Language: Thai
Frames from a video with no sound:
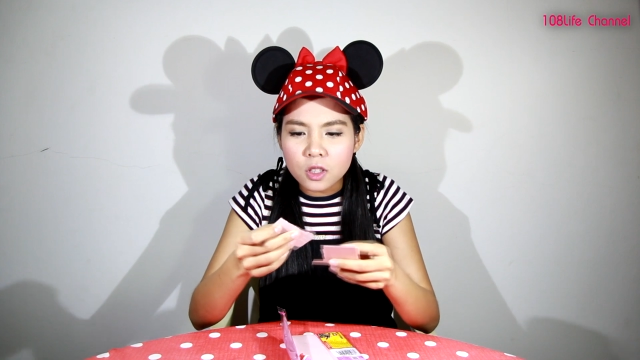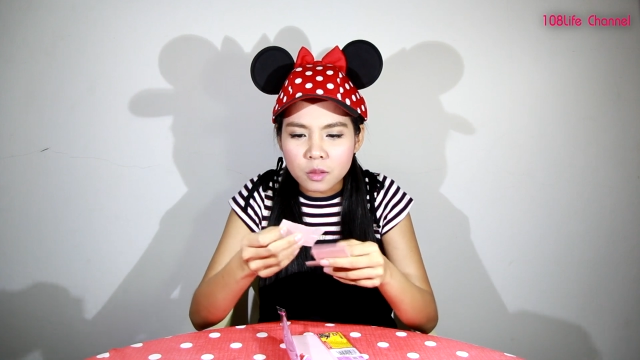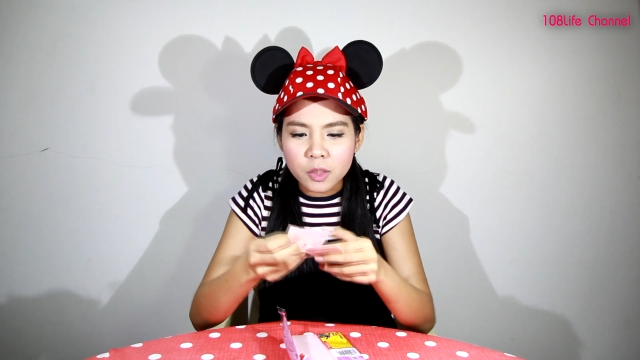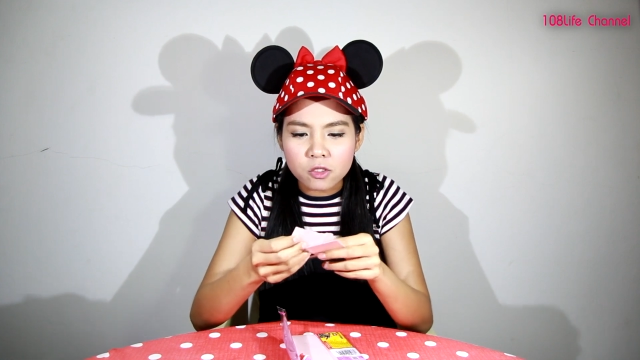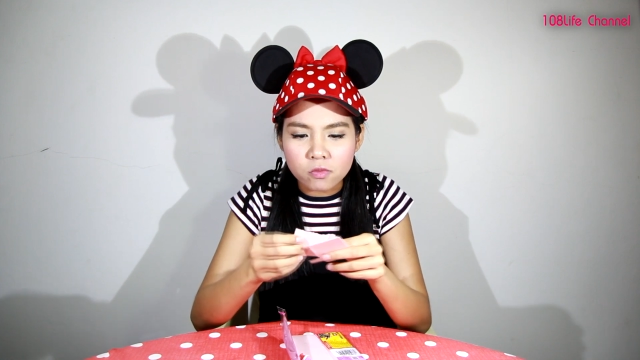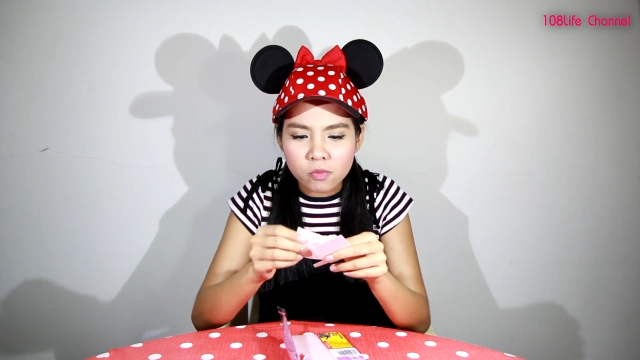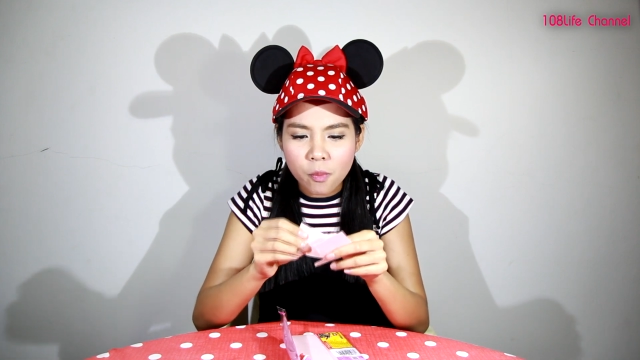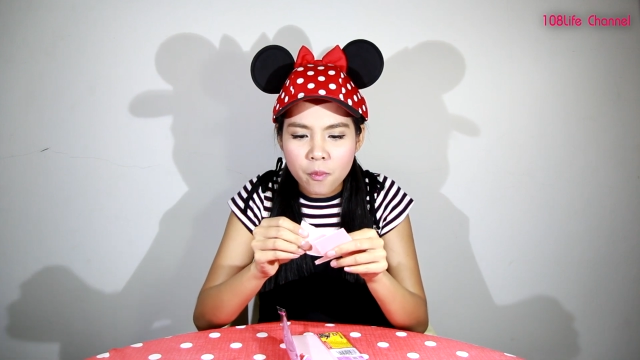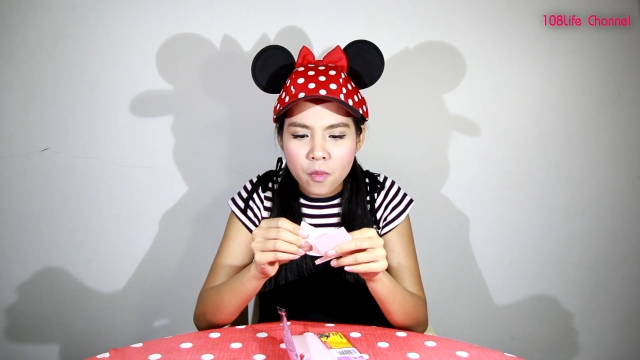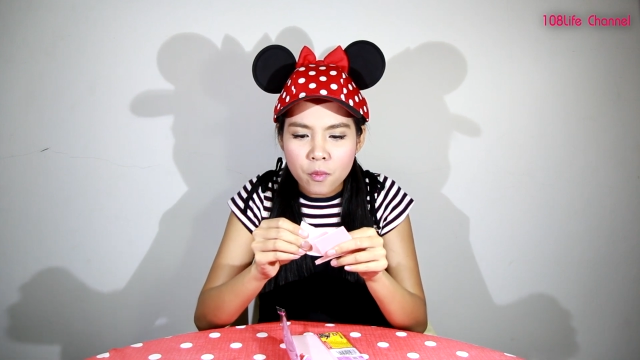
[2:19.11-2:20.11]
เออมัน
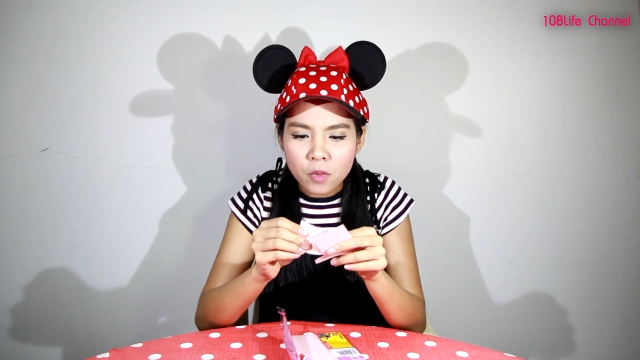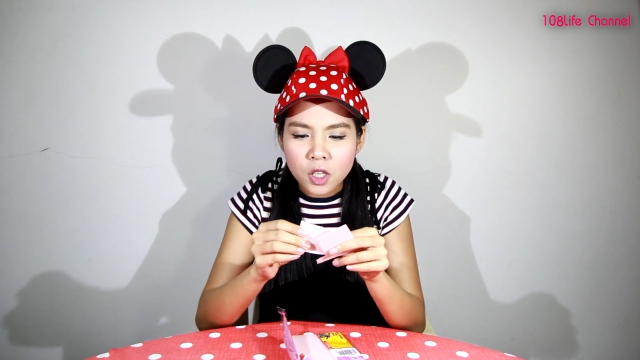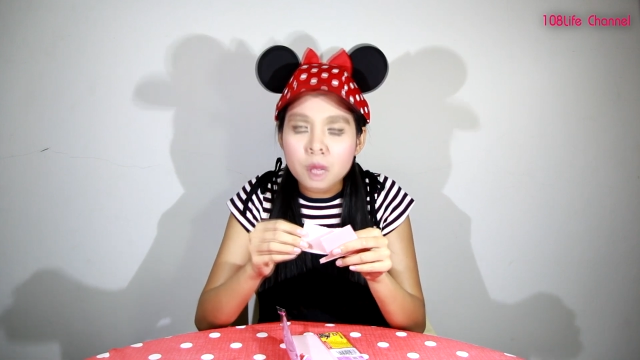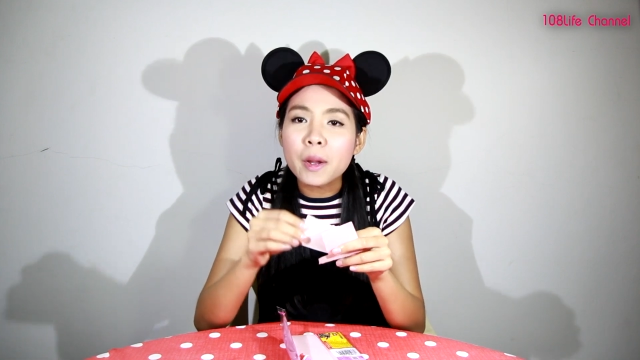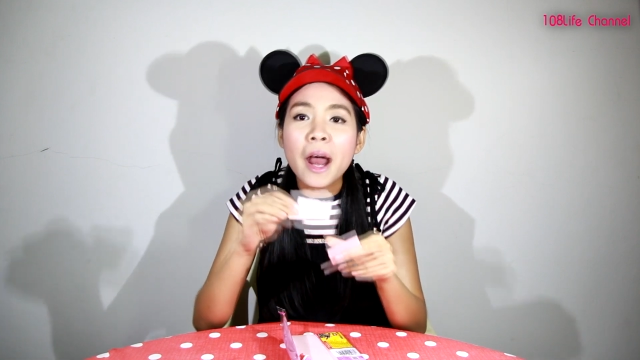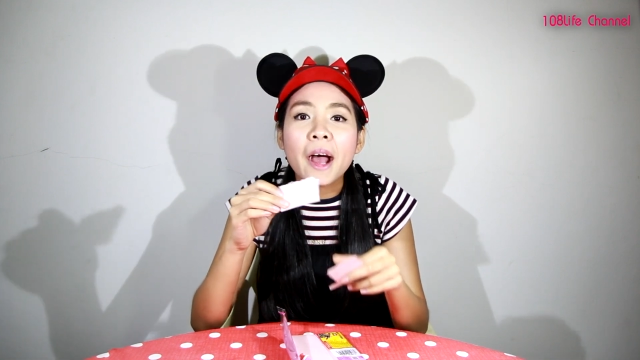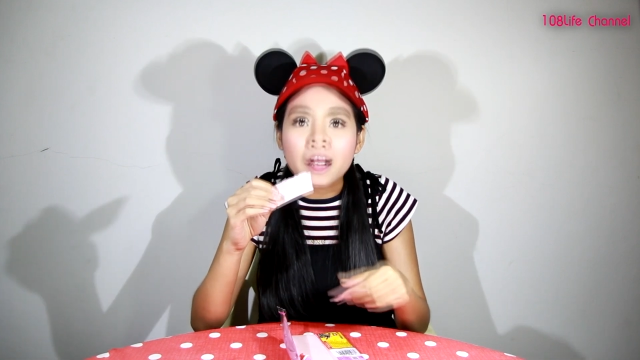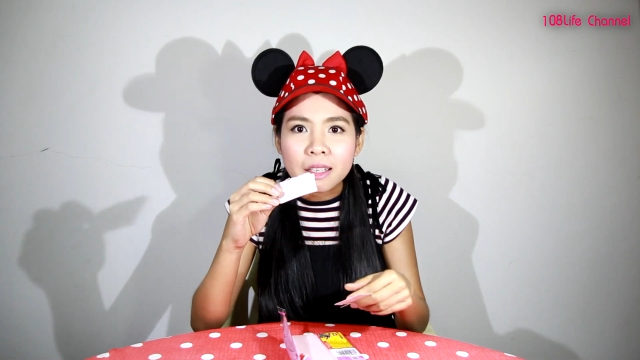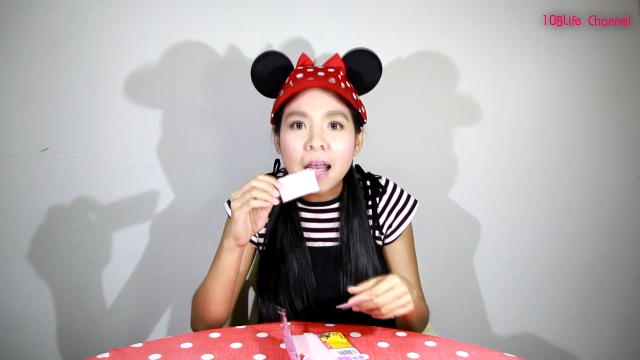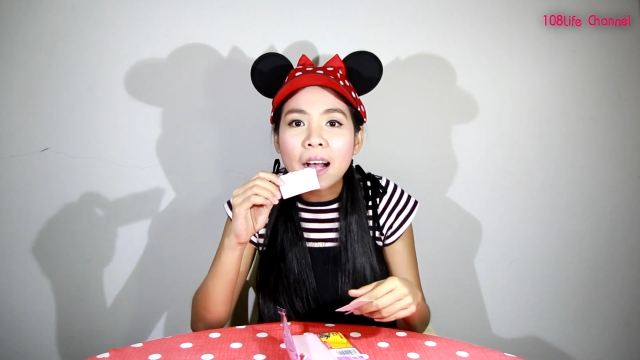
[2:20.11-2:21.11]
คือมันหั
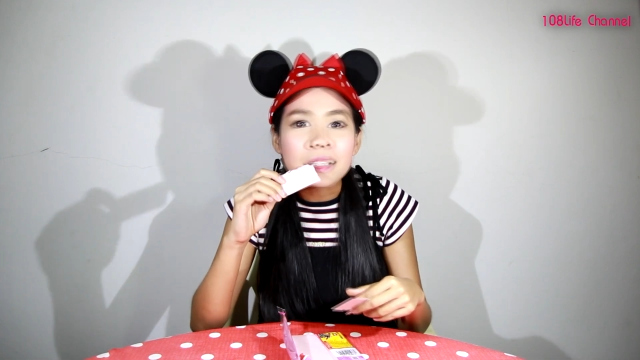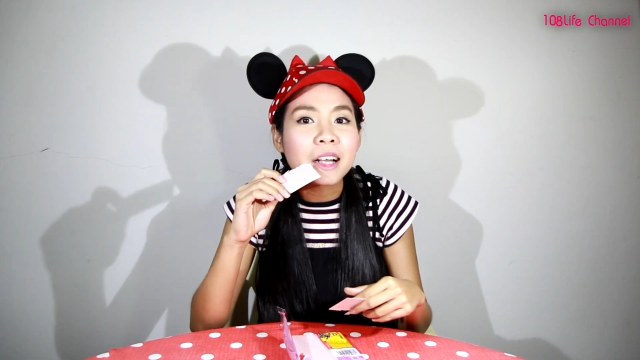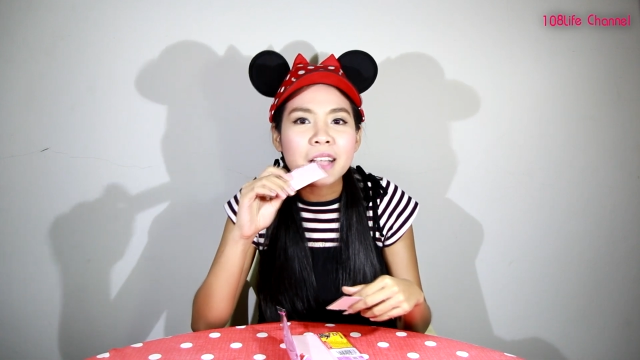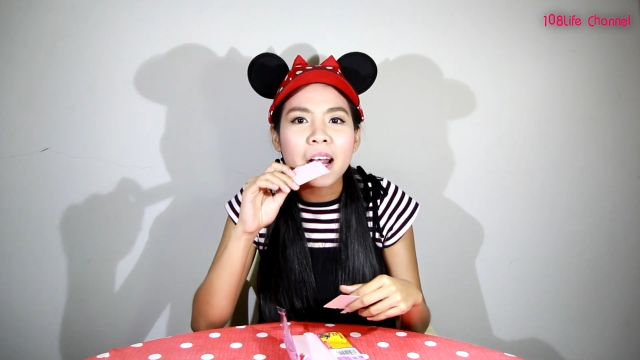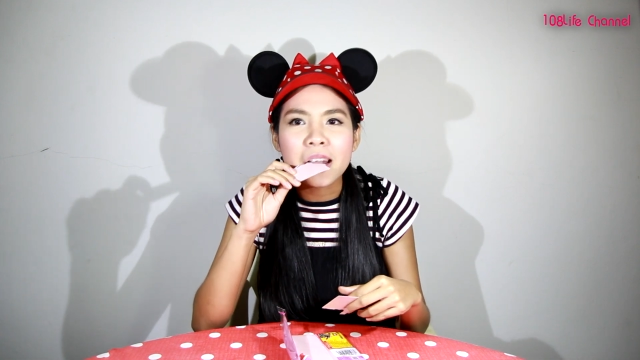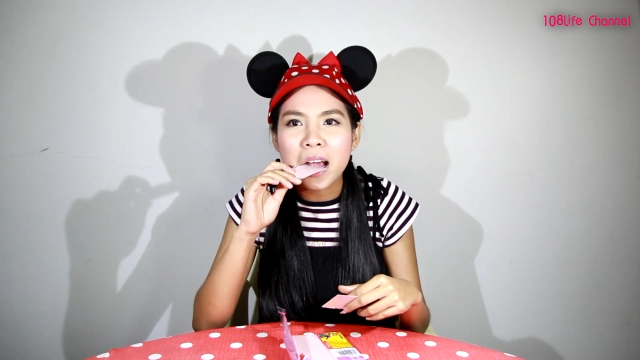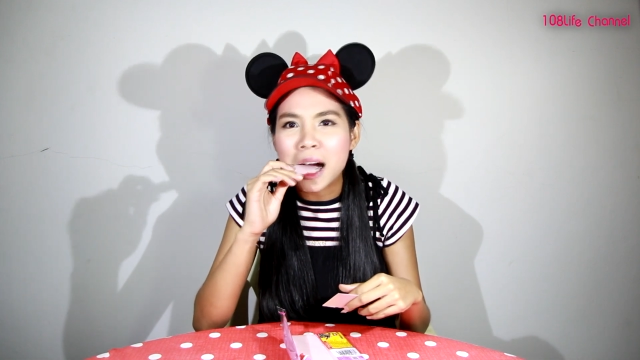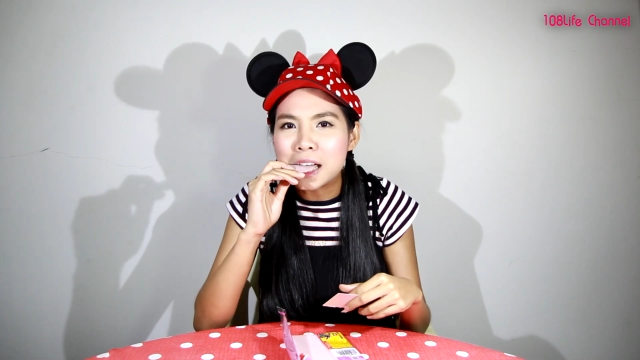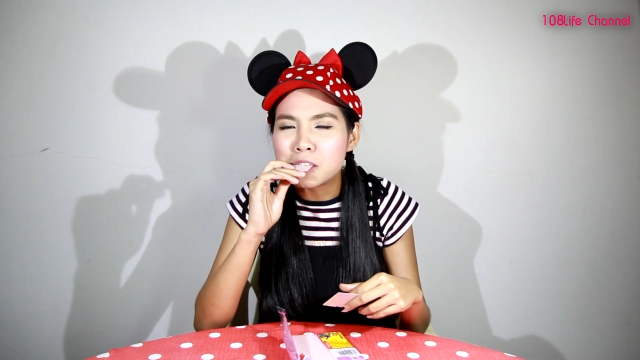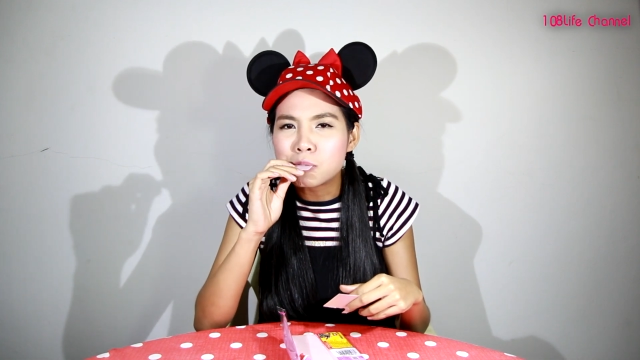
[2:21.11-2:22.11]
กดังสะใจดีอะ